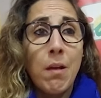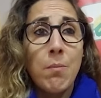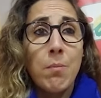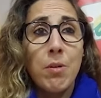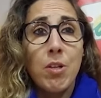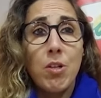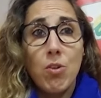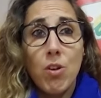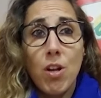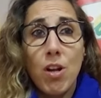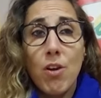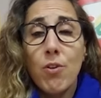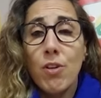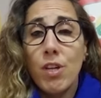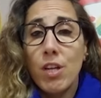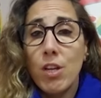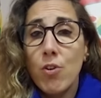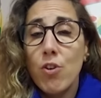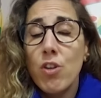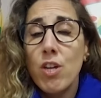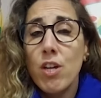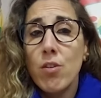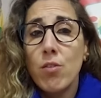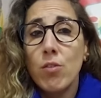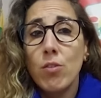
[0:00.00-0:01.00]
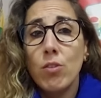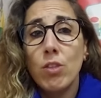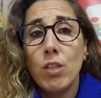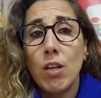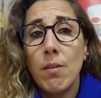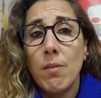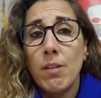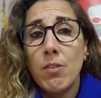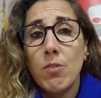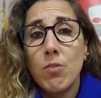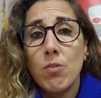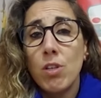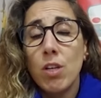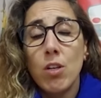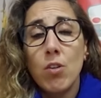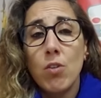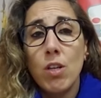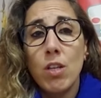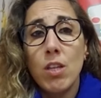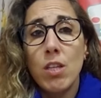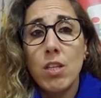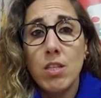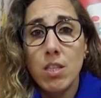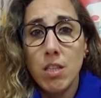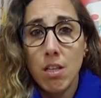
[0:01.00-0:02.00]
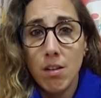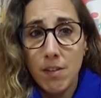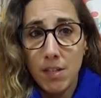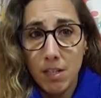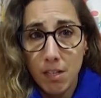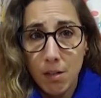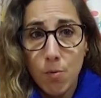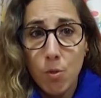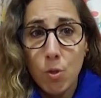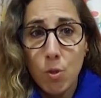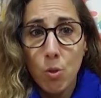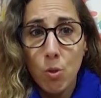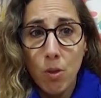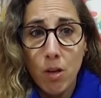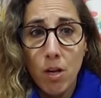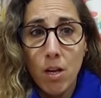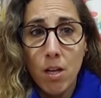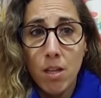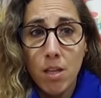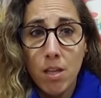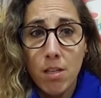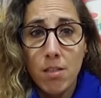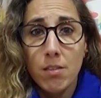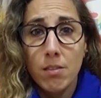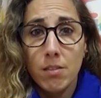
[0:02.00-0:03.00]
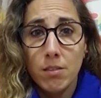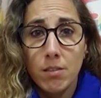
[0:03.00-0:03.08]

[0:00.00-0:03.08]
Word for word: pero claro, es que hoy ya contaban con que no necesitaban el de nadie.